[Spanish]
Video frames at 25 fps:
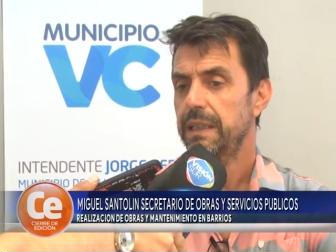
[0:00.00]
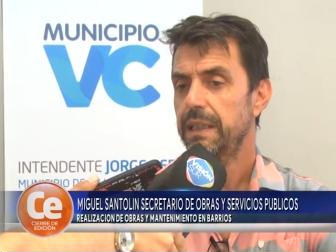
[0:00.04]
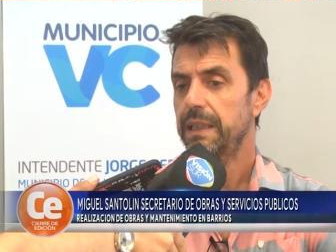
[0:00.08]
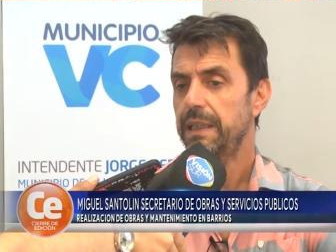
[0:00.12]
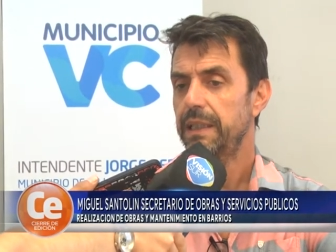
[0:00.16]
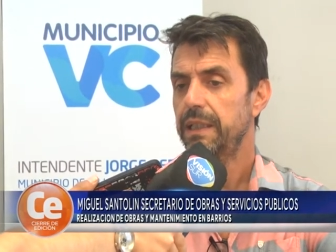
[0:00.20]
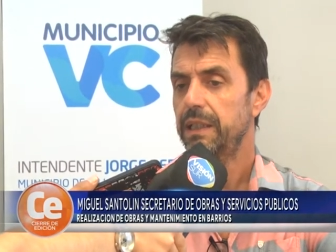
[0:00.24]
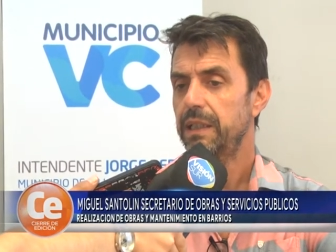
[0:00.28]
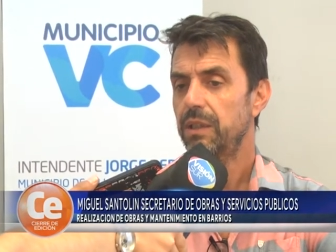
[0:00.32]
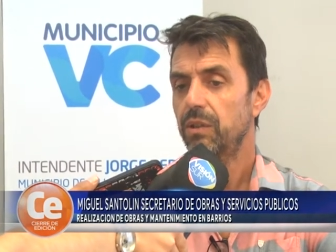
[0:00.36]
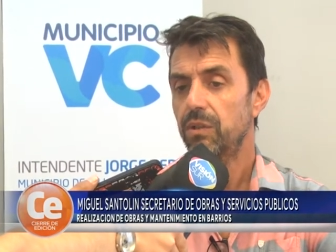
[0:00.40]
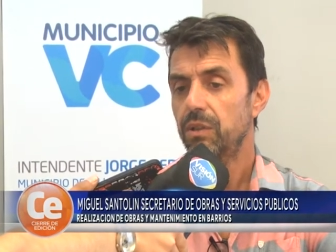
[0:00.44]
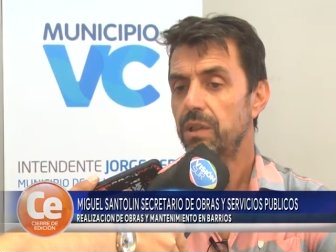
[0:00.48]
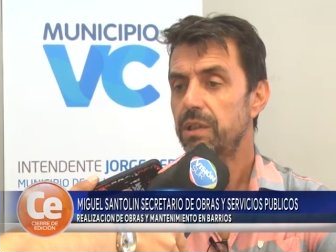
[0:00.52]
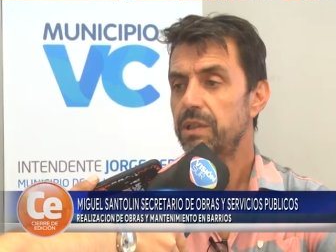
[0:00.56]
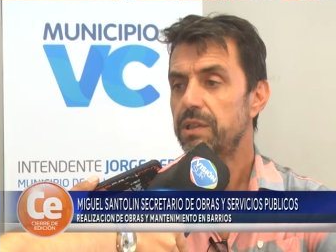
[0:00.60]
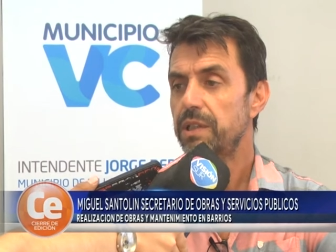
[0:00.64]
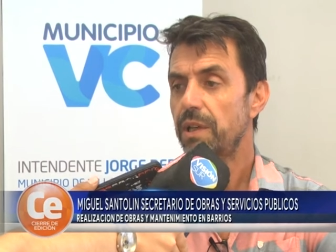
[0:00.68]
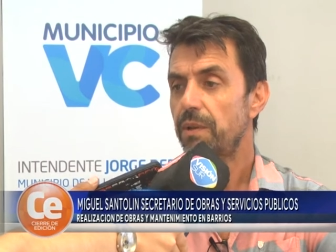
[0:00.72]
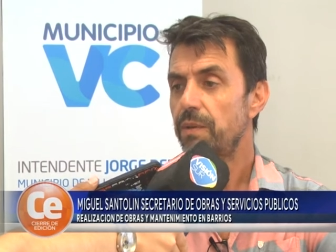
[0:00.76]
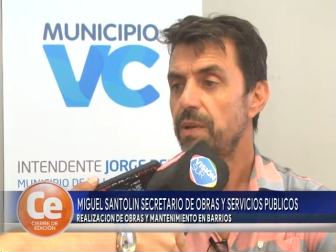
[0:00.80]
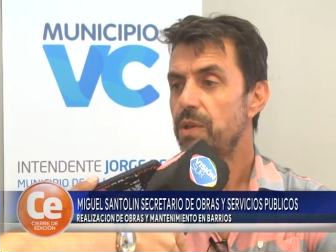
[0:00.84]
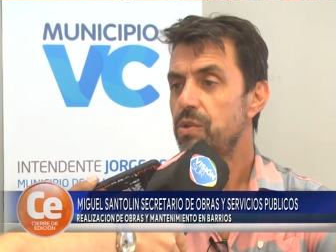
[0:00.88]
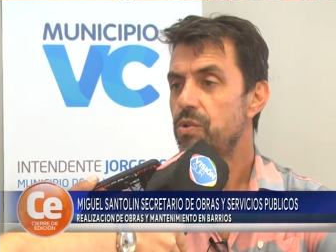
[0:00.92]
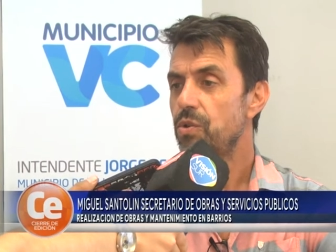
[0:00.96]
eh, donde se
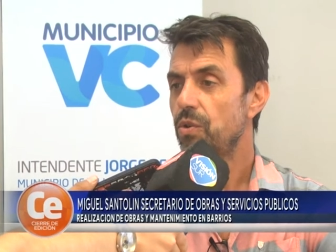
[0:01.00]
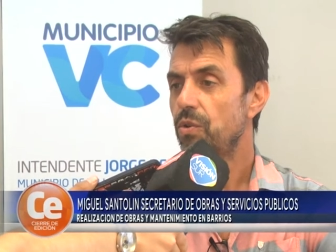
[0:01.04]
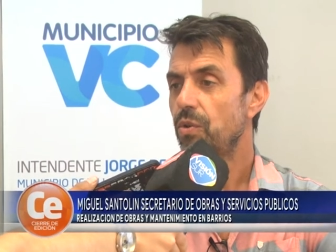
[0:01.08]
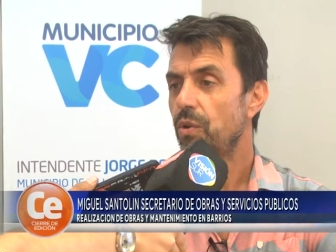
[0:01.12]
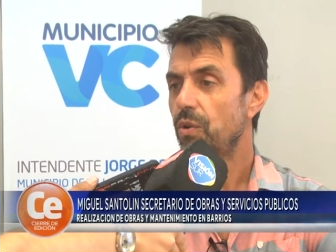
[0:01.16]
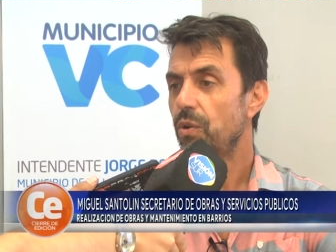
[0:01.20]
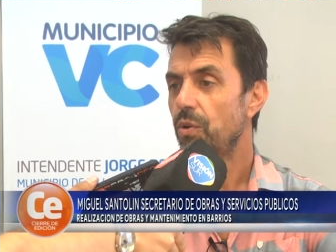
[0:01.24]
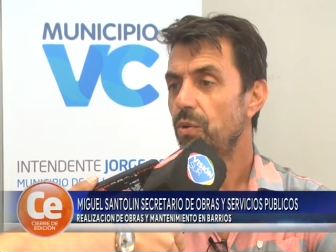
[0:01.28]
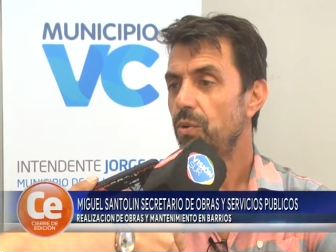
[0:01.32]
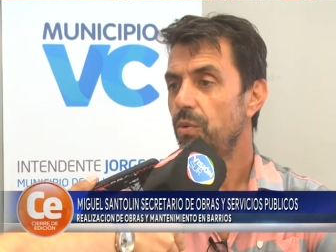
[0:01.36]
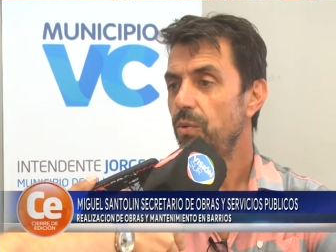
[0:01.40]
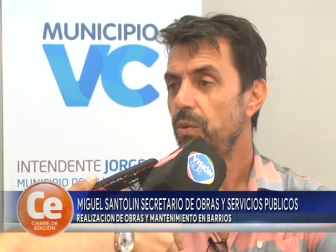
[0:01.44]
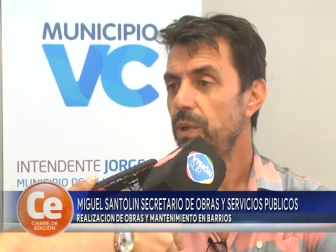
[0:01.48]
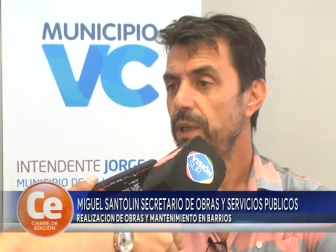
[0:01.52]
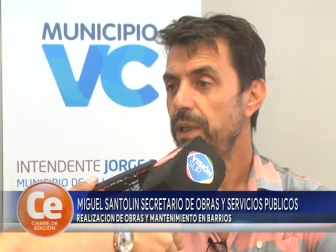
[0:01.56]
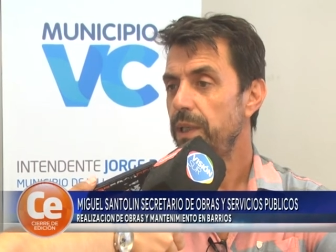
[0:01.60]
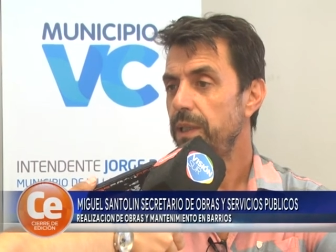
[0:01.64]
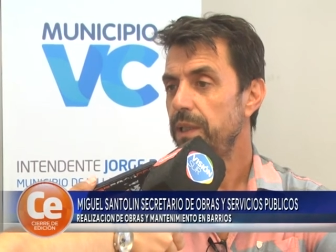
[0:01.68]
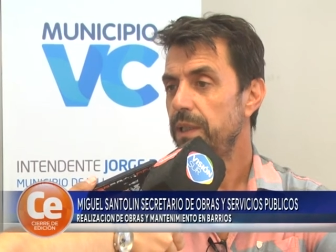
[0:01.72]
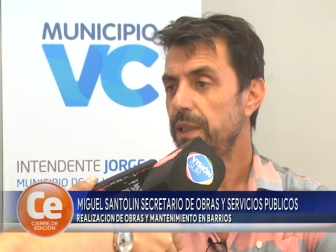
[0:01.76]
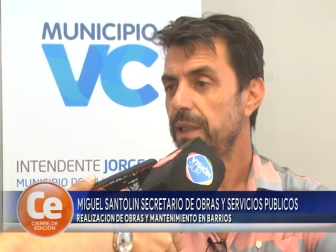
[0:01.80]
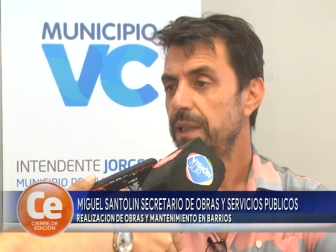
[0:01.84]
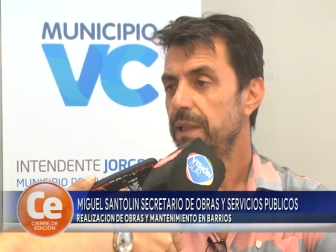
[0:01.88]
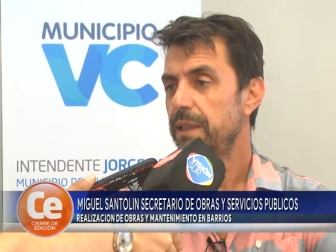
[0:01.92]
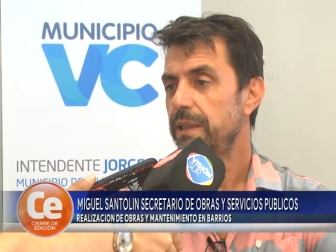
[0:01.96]
había hecho Cordón
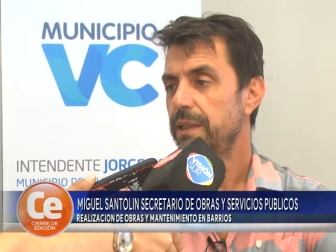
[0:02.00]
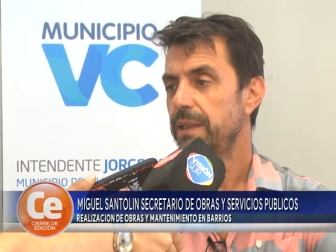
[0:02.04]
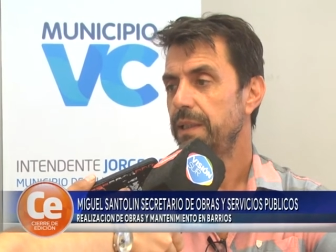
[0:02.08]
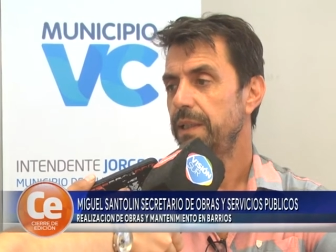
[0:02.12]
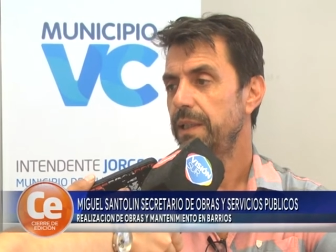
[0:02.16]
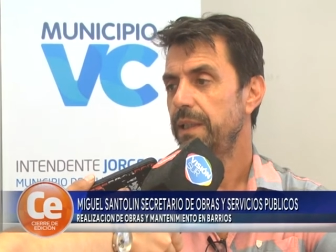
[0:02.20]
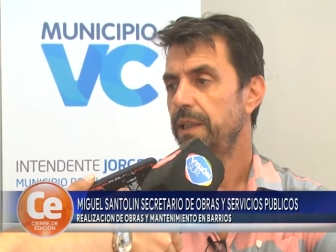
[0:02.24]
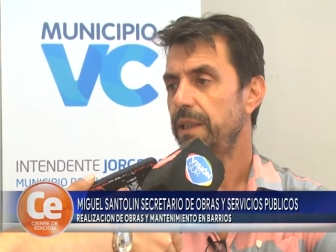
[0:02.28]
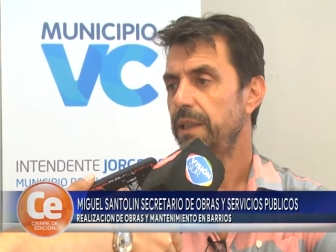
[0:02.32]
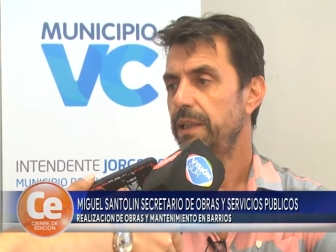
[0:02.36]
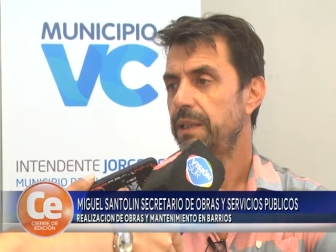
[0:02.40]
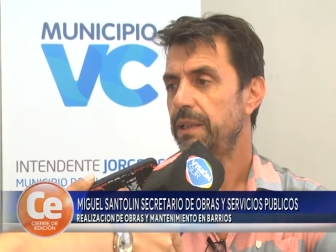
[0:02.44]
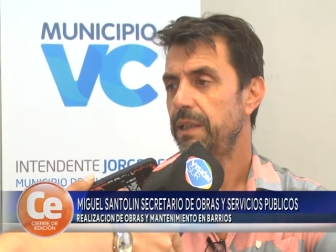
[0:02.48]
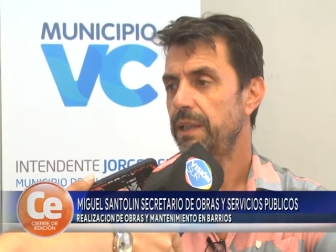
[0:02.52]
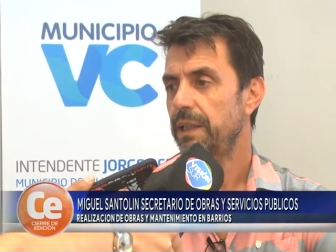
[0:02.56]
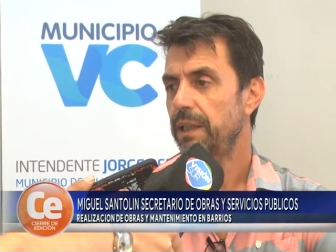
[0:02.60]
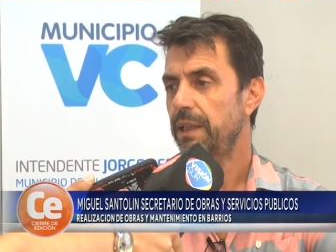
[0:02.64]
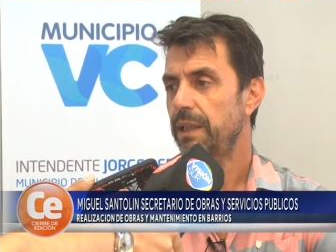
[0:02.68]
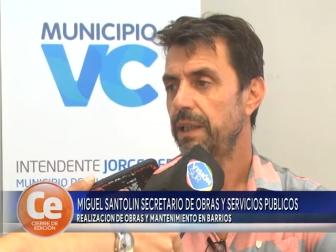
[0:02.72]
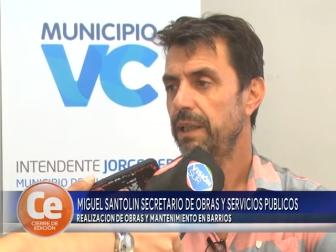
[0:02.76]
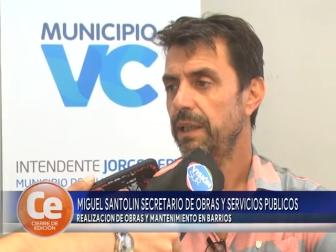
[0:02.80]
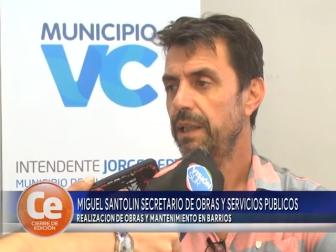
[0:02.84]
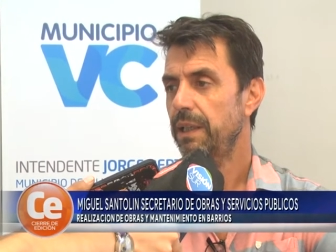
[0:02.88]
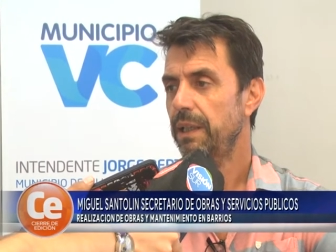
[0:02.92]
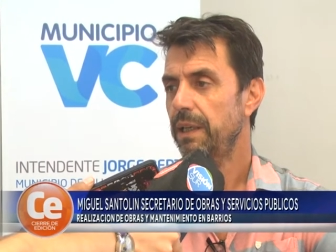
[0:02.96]
Cuneta,
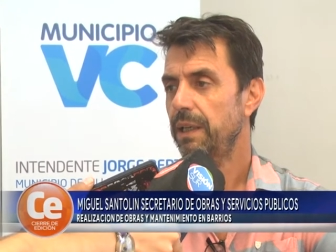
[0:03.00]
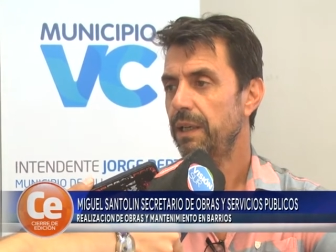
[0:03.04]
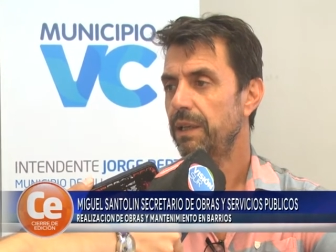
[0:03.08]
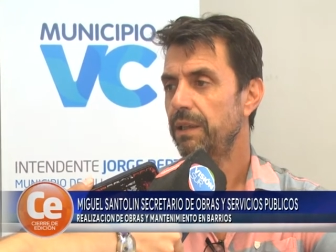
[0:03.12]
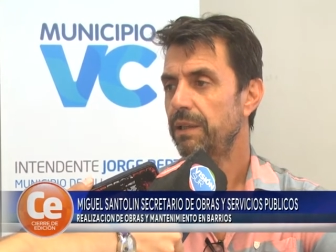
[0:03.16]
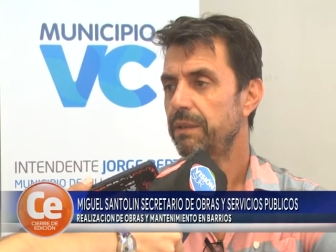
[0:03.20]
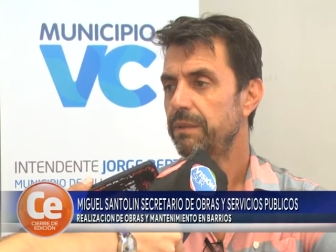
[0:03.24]
este,